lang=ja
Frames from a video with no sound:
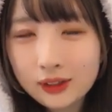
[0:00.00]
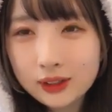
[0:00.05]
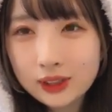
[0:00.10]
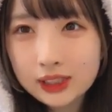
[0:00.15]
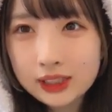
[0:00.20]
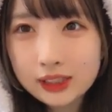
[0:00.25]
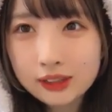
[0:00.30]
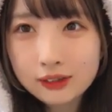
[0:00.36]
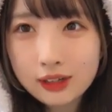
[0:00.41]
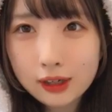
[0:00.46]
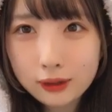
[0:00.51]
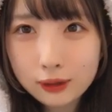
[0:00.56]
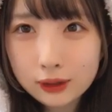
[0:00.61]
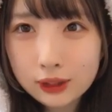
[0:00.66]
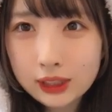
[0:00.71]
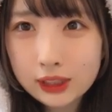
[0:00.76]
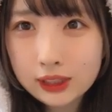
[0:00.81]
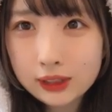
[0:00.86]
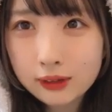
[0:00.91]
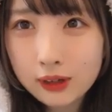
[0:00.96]
こんちくわこ
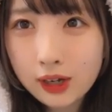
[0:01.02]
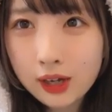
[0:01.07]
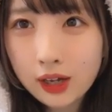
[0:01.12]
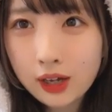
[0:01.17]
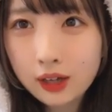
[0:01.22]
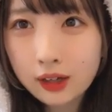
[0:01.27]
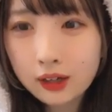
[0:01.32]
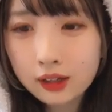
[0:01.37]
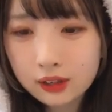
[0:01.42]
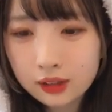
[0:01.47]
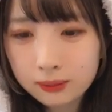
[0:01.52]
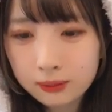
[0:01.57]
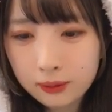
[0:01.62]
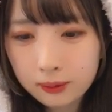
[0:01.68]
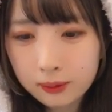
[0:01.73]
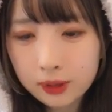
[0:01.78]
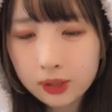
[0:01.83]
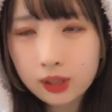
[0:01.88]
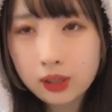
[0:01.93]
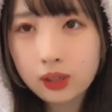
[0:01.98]
んにちはでも
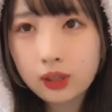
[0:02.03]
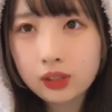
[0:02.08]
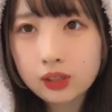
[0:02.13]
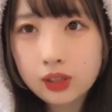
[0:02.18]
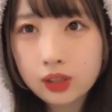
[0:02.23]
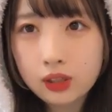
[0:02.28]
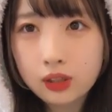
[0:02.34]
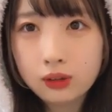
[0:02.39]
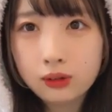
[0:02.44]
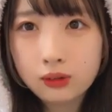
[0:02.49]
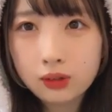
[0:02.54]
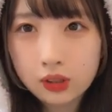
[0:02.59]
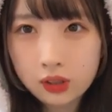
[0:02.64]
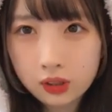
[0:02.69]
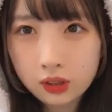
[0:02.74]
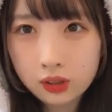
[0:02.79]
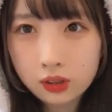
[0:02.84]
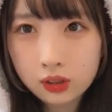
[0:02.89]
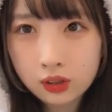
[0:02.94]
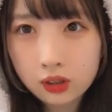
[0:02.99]
まだ朝だよね
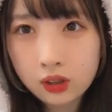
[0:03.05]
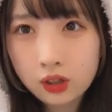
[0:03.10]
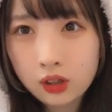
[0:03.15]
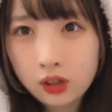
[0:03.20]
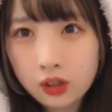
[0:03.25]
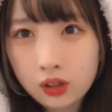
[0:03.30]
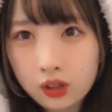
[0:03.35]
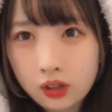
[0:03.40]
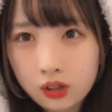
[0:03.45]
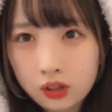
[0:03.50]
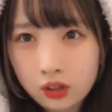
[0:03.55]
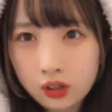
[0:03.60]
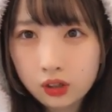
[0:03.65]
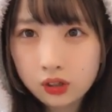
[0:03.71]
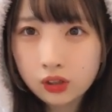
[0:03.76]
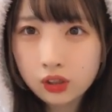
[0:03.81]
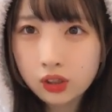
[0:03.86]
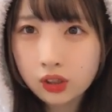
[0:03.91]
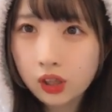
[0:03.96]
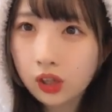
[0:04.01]

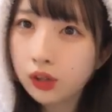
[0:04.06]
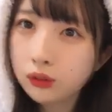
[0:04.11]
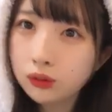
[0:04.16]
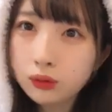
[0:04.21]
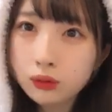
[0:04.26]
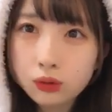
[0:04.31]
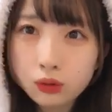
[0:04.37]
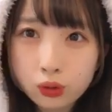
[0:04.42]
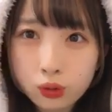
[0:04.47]
朝だよ